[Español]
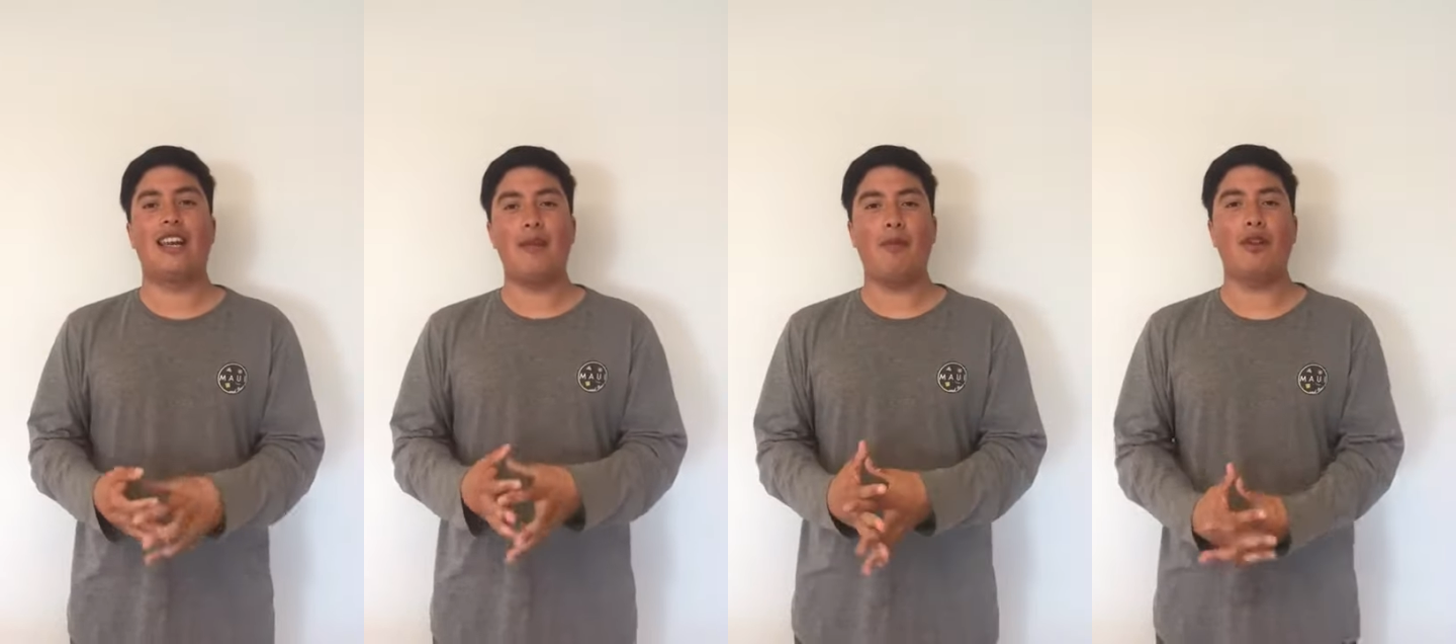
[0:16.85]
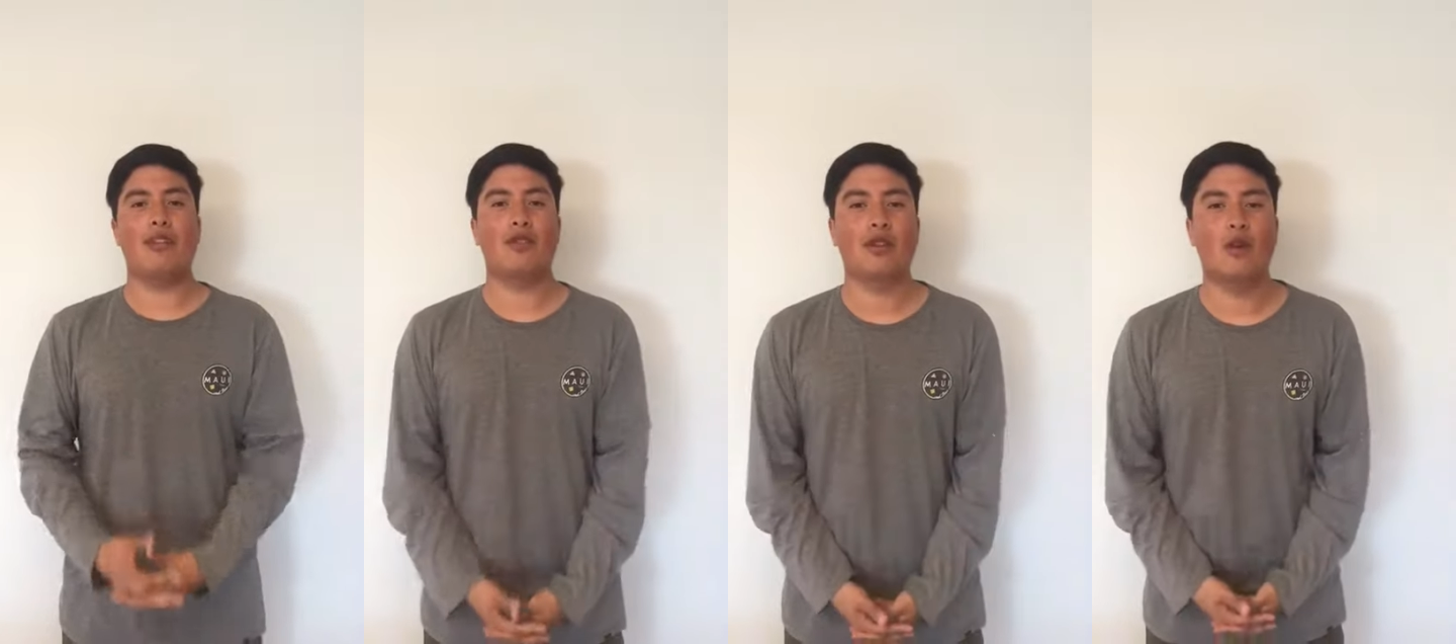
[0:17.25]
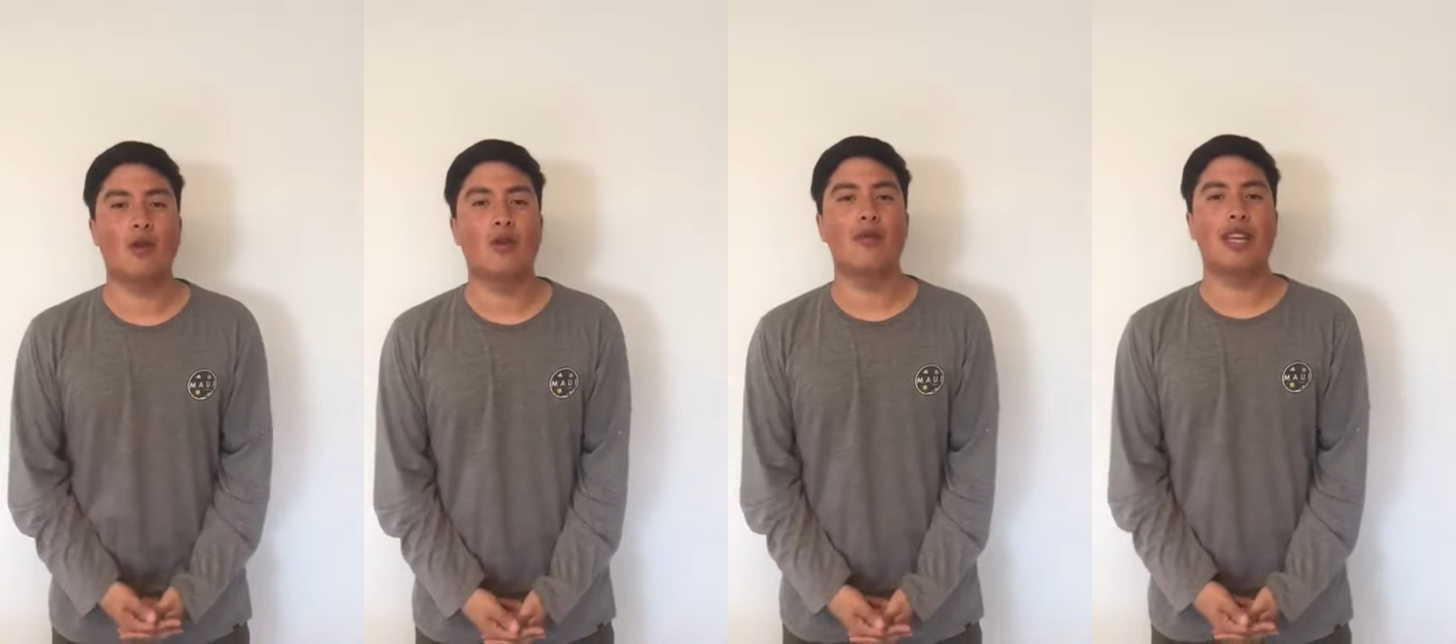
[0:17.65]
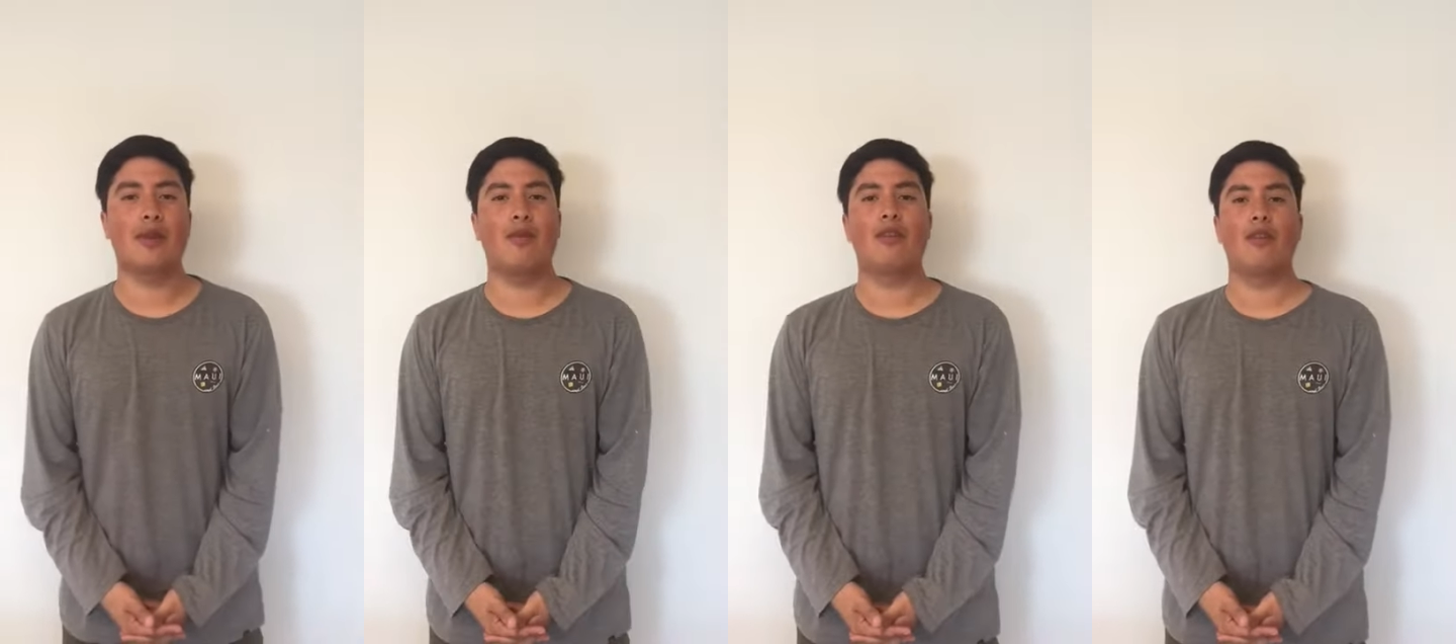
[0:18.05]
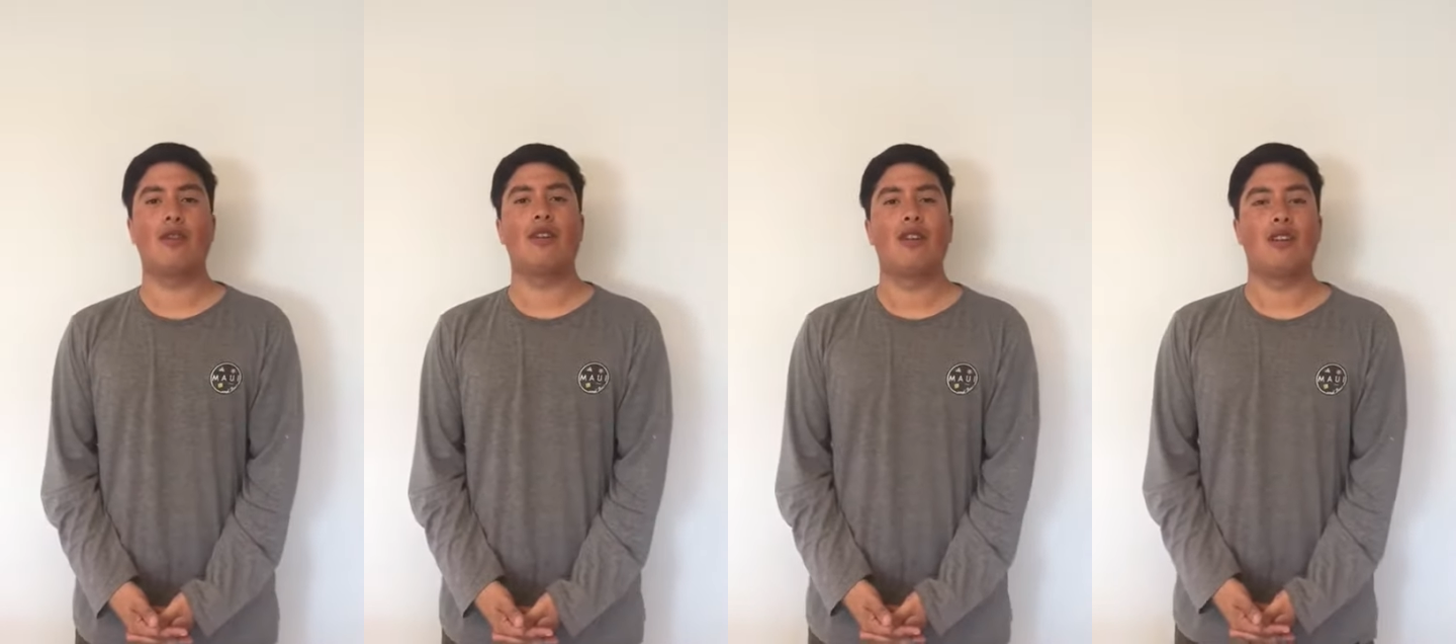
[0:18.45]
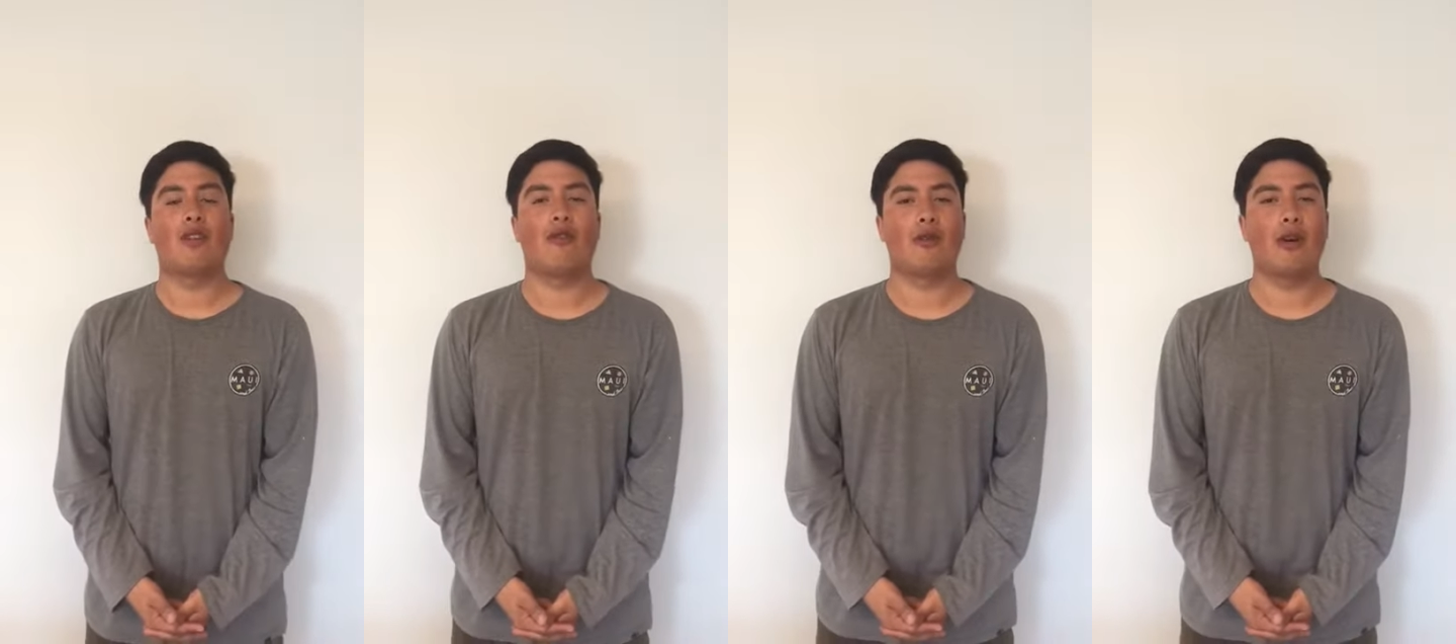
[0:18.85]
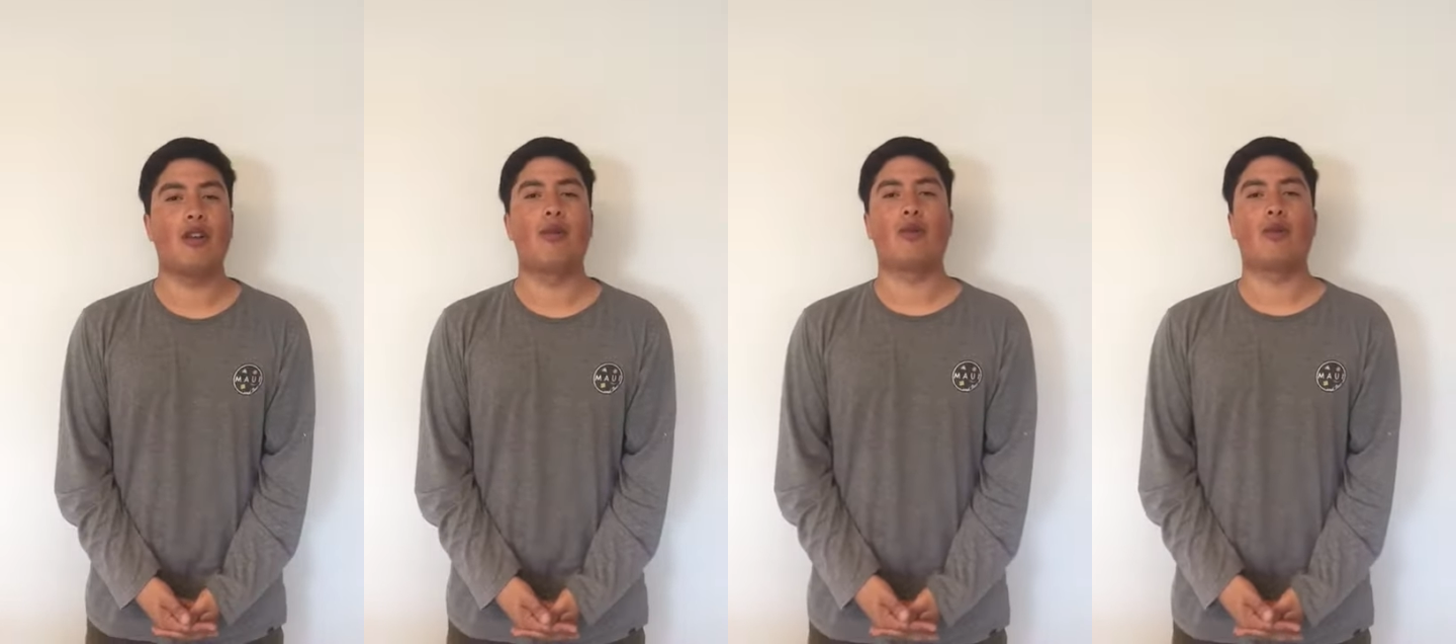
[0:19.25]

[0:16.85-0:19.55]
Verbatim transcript: Es por eso que junto a mi equipo, conformado